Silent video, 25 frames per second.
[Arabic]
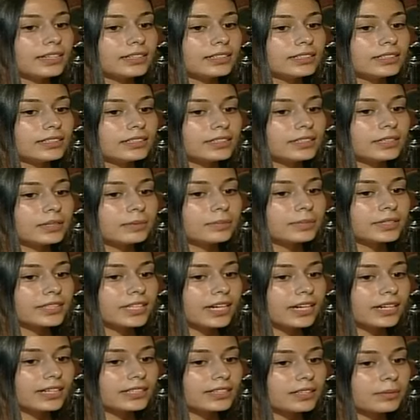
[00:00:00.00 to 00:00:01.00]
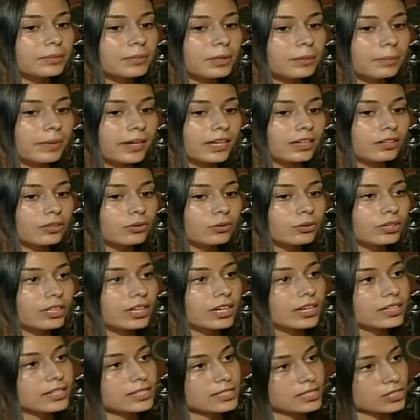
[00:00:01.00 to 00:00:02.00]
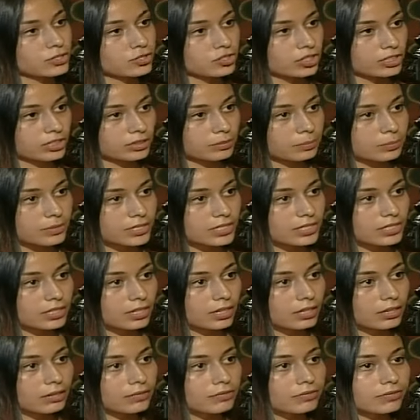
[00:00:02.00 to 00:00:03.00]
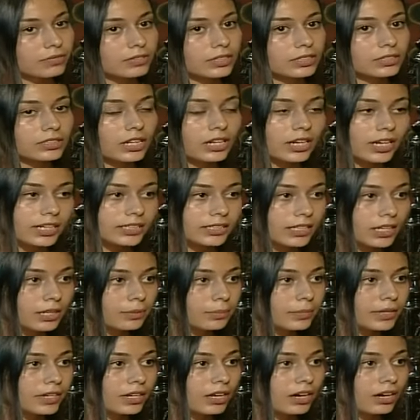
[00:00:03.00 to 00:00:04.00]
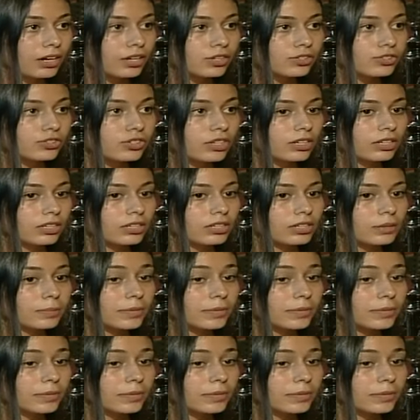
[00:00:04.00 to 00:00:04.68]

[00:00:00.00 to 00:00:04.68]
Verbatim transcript: آه، بداية بالبكالوريا أنا سجلت بالصيف طلعت على المنهاج آه،